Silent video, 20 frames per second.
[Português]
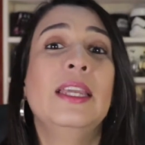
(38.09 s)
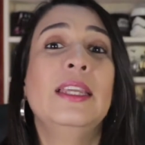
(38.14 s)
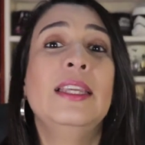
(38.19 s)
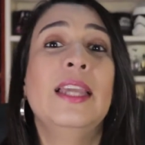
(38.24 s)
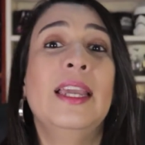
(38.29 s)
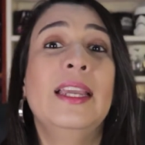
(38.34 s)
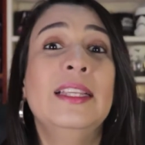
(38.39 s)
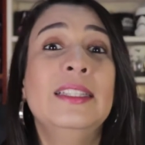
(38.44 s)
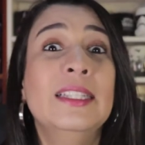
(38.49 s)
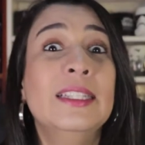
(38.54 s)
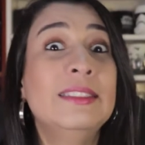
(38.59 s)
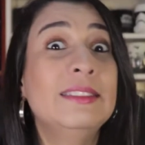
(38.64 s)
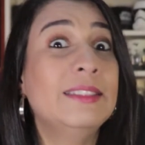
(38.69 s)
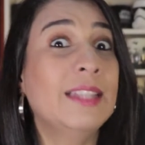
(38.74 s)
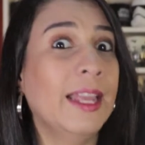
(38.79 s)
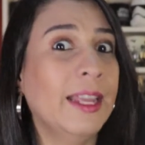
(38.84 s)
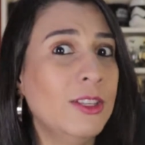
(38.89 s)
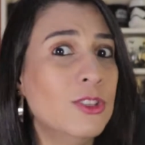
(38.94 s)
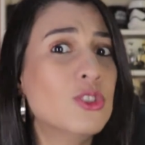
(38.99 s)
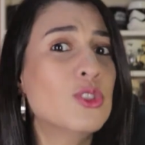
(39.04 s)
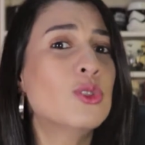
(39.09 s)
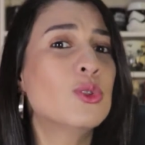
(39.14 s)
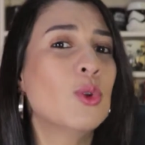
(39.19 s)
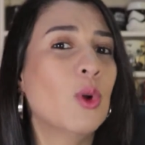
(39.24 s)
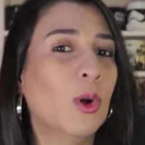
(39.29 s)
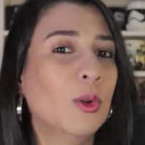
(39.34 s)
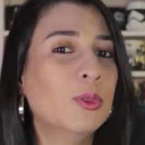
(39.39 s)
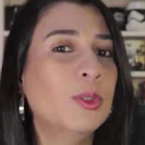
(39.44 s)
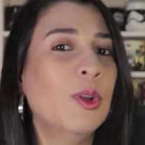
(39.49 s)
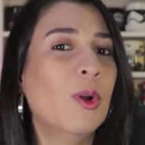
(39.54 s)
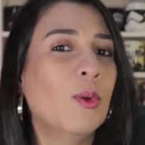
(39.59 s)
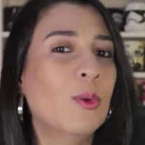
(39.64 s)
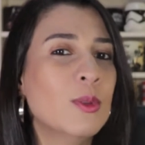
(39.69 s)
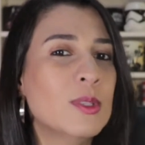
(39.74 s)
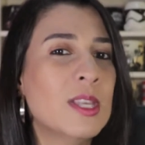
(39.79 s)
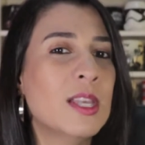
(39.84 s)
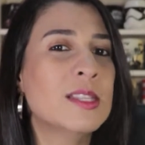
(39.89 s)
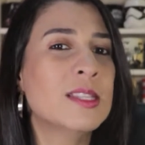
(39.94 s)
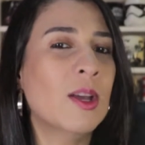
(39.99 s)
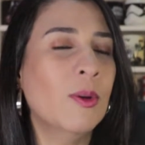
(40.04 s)
E ainda tem desconto em
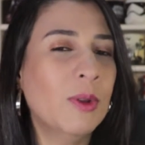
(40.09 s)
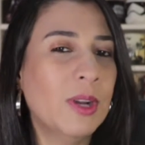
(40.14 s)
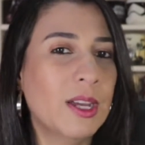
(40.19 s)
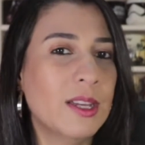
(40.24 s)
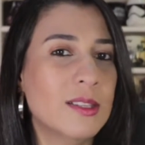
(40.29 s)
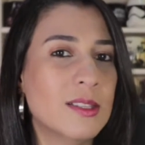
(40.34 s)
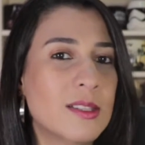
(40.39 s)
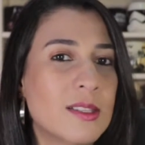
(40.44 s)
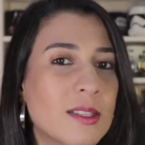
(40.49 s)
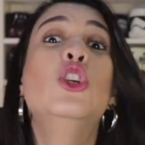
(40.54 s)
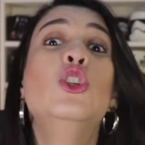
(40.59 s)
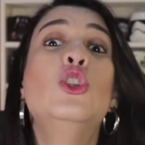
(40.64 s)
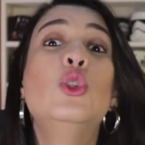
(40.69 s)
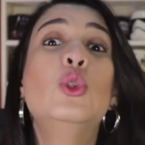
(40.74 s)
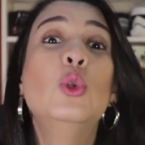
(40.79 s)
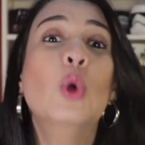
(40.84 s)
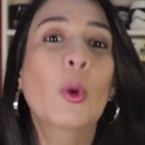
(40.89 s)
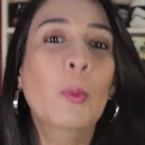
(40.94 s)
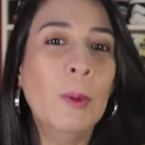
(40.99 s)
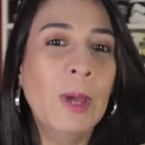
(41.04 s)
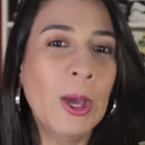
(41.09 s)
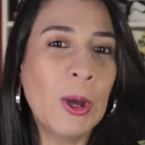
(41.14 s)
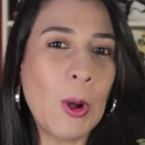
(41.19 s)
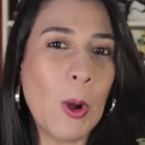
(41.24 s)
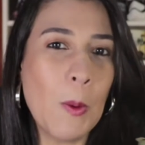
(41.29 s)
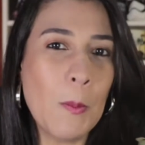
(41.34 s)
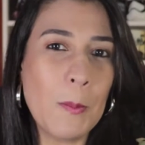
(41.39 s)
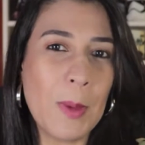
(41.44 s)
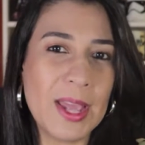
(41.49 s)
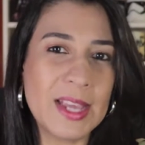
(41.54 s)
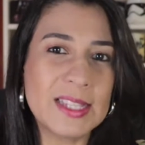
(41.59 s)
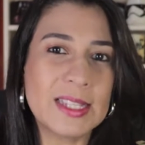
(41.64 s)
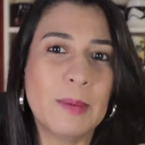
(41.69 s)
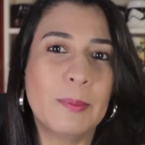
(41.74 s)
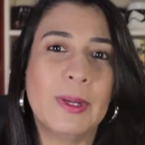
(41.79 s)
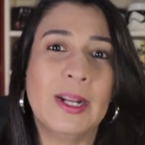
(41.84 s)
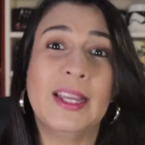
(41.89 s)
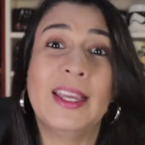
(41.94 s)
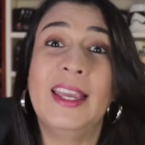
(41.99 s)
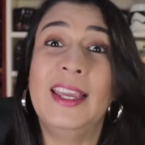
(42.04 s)
alguns restaurantes. Super compensa
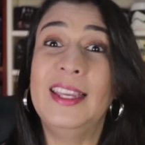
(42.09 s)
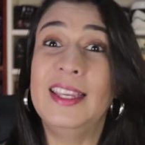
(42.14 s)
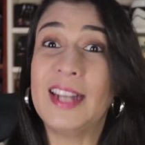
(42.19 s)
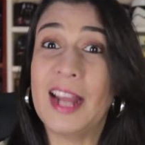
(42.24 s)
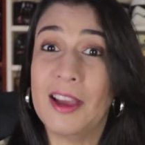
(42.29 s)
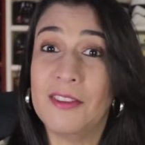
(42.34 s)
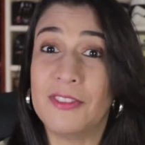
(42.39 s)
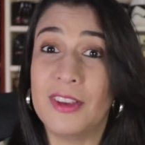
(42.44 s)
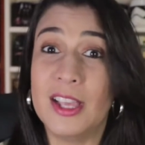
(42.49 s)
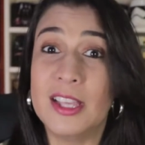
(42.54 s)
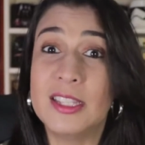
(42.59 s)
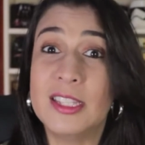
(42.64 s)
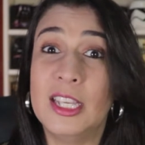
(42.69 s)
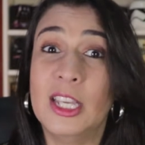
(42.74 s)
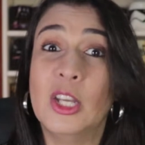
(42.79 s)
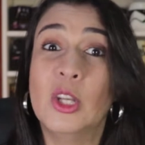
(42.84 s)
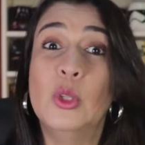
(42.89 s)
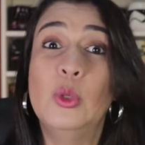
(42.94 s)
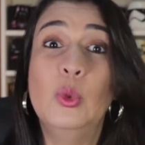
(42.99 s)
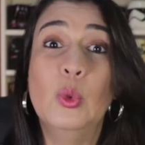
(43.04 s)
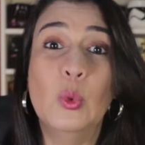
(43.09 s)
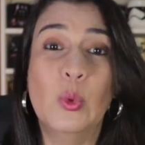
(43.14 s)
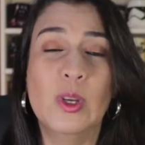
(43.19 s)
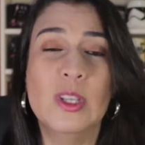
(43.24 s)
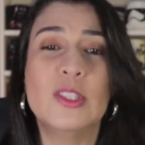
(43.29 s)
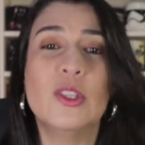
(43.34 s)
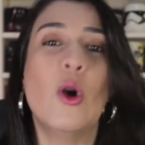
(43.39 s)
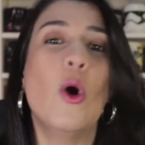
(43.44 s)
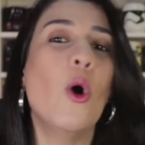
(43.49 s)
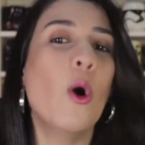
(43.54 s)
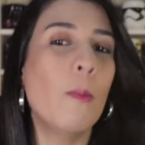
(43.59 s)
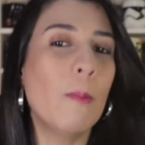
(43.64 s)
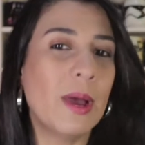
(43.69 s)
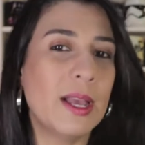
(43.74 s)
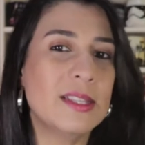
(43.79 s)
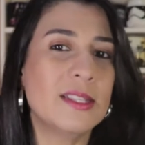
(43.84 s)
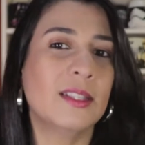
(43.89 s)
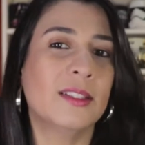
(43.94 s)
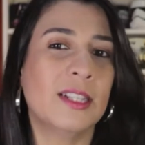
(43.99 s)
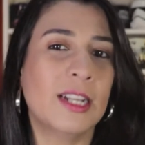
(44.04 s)
para quem irá fazer duas ou
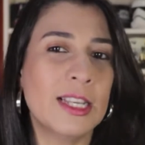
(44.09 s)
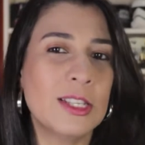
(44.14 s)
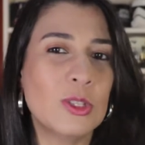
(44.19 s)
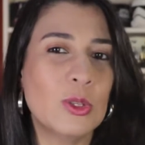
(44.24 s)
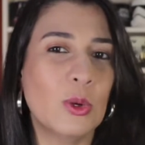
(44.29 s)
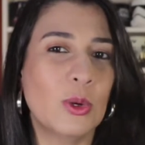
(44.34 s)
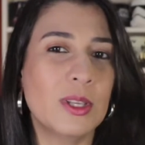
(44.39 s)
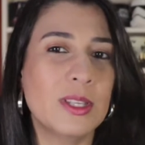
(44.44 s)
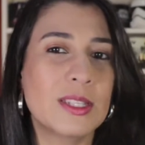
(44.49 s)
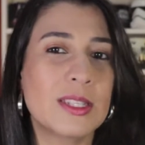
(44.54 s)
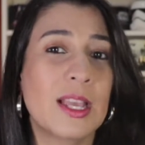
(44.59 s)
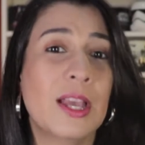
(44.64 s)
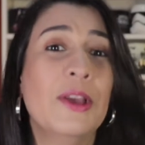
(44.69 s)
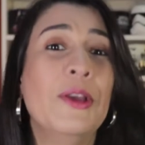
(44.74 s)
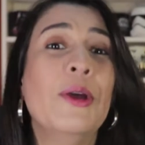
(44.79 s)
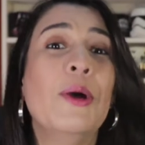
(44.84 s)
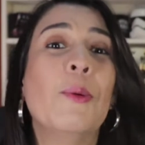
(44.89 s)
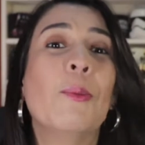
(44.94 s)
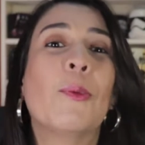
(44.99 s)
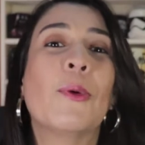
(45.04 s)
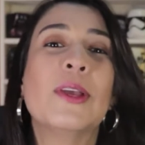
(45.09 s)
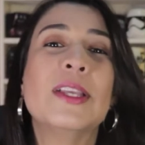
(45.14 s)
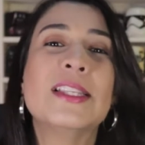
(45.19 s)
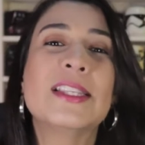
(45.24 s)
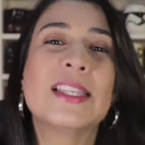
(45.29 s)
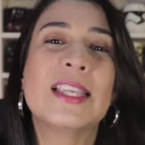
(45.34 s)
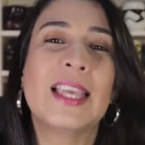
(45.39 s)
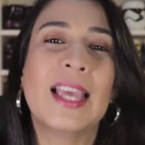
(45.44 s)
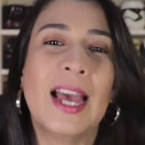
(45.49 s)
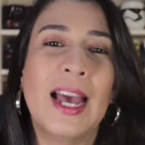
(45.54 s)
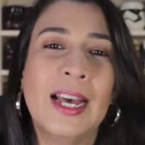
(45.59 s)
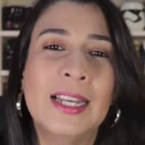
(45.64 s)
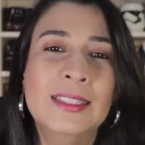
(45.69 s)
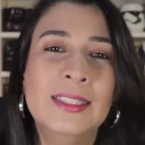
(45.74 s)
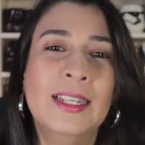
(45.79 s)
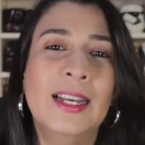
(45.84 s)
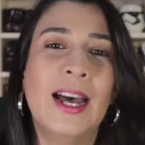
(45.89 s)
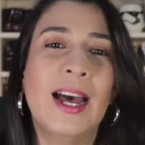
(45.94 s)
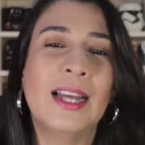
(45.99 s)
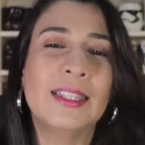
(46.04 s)
mais atrações, pois
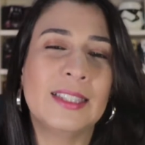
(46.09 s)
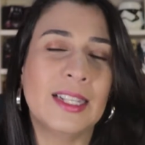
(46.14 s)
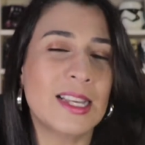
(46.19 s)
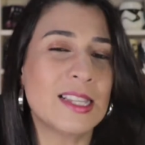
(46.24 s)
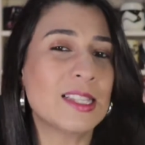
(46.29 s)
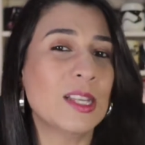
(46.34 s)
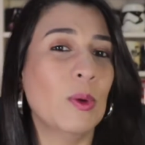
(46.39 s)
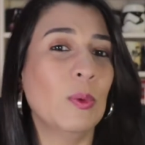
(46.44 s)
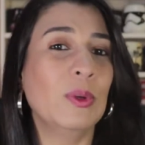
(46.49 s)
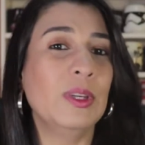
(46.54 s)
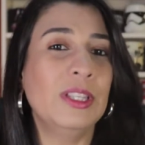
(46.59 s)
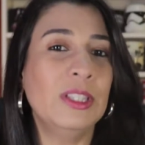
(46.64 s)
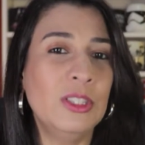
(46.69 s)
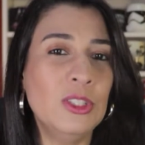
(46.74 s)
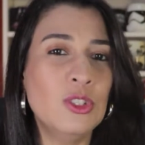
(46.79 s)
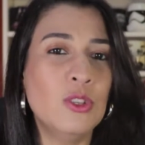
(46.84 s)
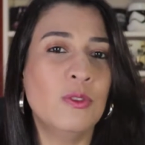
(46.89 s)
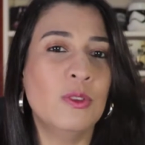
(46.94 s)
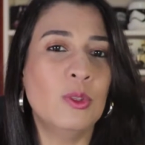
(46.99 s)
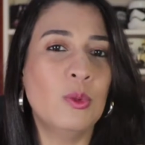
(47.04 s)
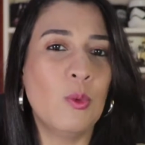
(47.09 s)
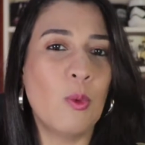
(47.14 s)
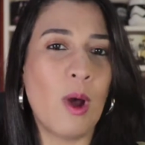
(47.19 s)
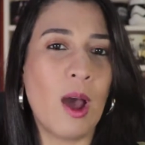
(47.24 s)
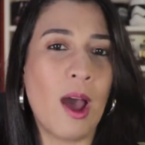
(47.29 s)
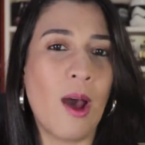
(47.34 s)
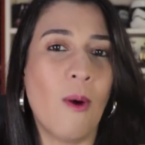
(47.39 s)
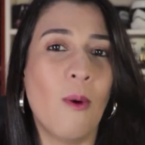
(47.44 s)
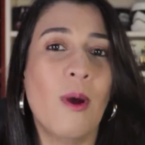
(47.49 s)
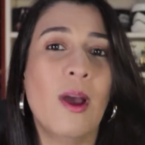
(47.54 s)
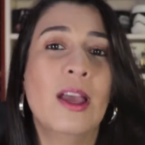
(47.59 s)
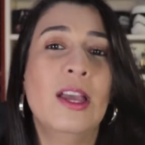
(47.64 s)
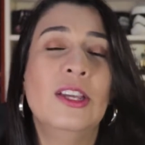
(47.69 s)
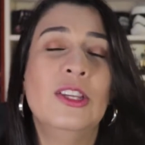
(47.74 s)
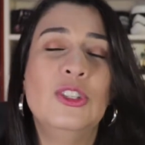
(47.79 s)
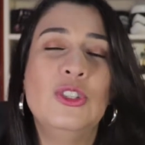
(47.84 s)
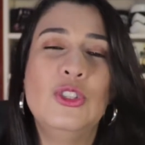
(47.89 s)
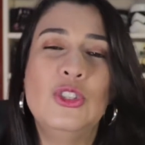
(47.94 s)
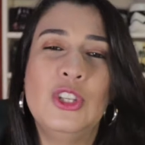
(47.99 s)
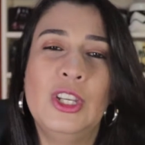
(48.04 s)
cada atração individual
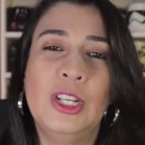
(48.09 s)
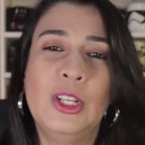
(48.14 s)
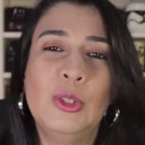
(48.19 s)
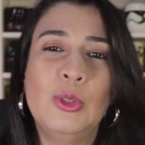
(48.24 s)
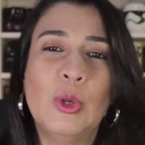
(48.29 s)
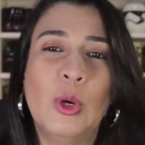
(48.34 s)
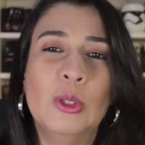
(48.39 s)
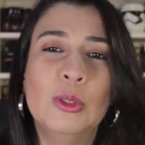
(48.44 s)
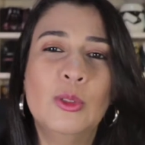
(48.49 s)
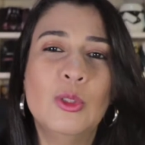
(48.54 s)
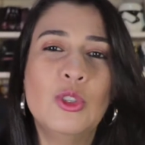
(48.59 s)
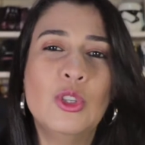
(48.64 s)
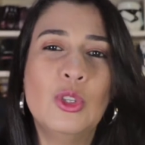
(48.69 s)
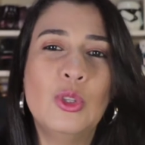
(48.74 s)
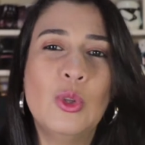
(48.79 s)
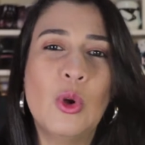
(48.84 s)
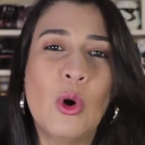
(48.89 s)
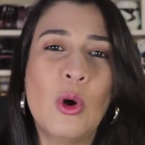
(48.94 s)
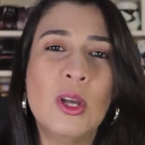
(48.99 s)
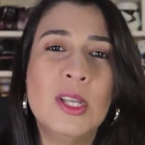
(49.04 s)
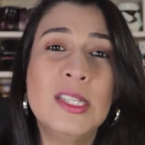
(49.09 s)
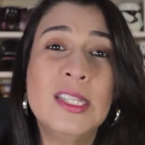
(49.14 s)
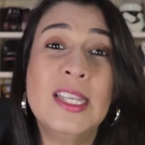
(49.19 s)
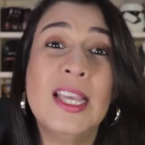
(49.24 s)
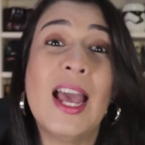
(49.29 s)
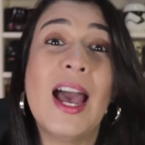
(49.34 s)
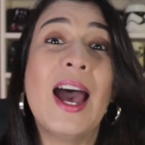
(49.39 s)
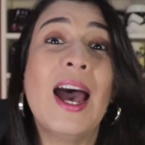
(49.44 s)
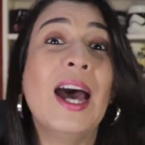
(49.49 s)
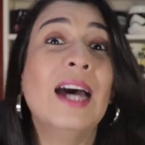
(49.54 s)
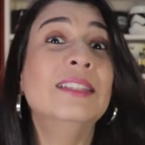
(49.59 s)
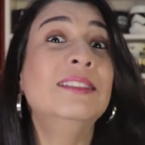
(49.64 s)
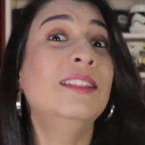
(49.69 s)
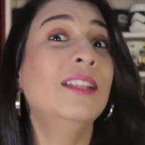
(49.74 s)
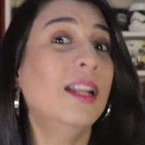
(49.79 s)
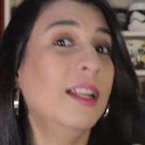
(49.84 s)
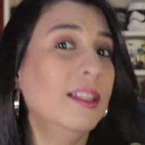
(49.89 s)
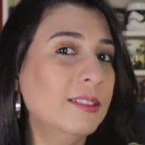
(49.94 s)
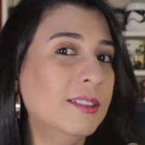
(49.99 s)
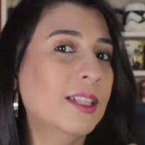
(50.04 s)
gira em torno de 12 a
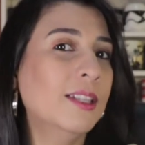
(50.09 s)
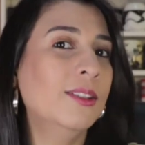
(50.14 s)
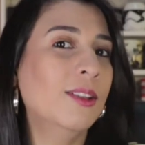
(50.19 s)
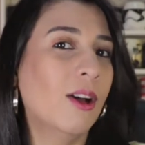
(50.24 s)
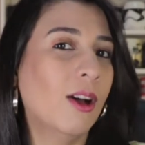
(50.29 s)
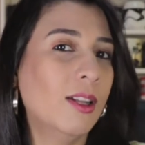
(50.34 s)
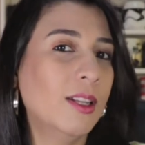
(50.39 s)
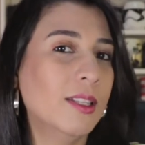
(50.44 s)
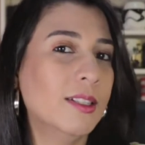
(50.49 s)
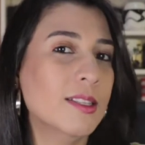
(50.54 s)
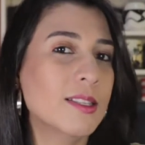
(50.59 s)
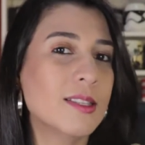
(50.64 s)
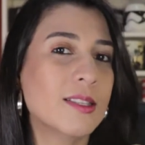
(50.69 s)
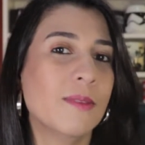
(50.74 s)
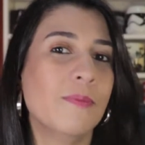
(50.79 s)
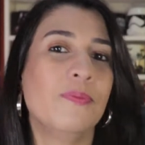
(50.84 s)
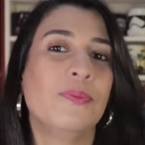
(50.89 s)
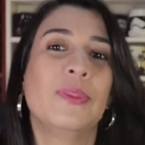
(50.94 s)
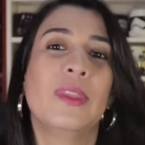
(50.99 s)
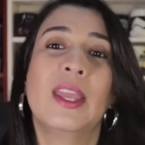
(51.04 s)
30 dólares.